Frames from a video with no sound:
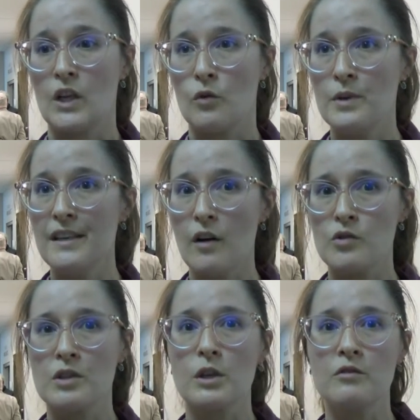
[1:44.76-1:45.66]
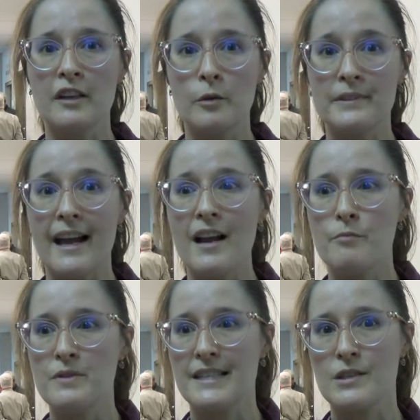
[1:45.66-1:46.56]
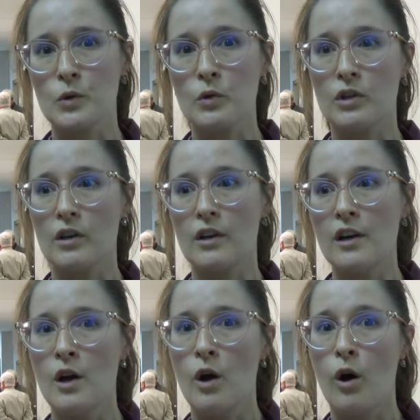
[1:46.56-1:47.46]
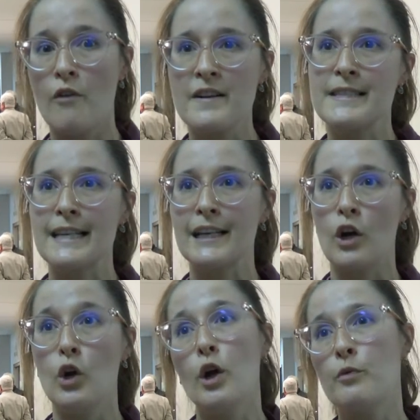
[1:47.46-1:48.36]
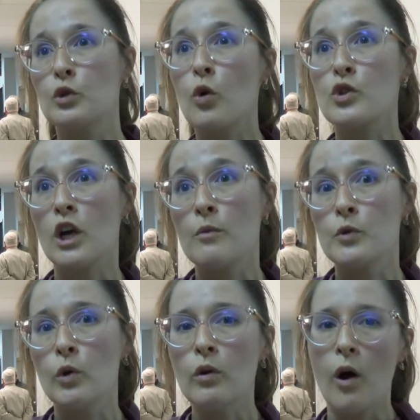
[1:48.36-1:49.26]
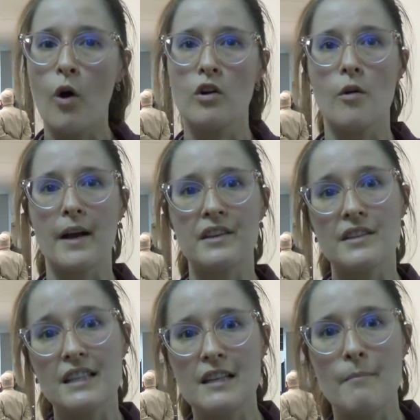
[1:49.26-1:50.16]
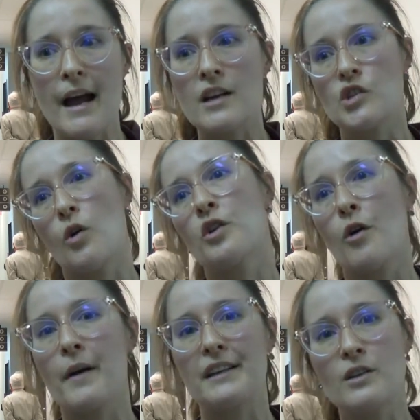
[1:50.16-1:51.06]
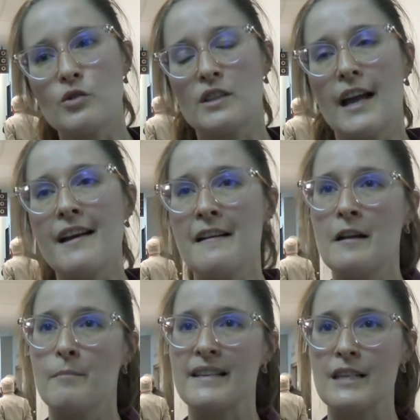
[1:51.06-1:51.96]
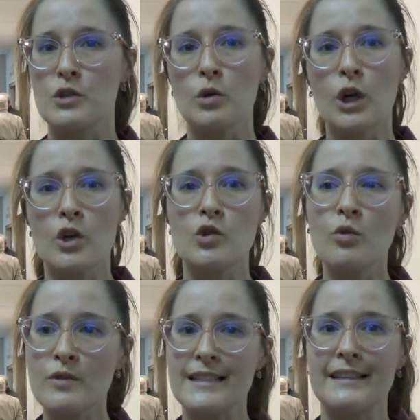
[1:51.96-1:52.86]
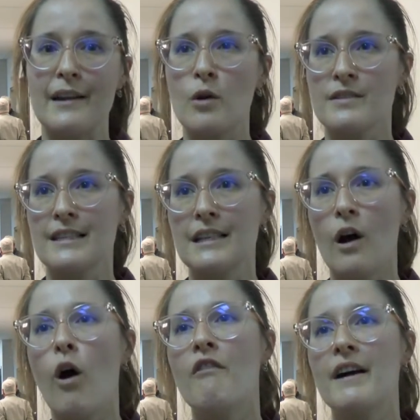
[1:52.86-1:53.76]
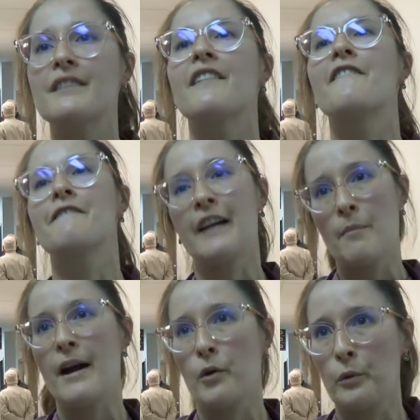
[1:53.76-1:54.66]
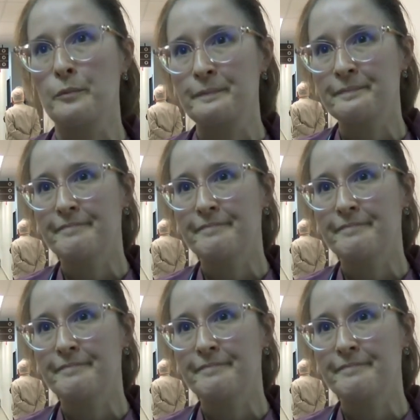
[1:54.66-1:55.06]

oui, on souhaite un nouvel hôpital, puis c'est sûr que on va dire le plus tôt sera le mieux. On comprend qu'il y a des démarches, on comprend qu'il y a du temps, mais c'est sûr que le jour où c'est annoncé, on va être vraiment heureux.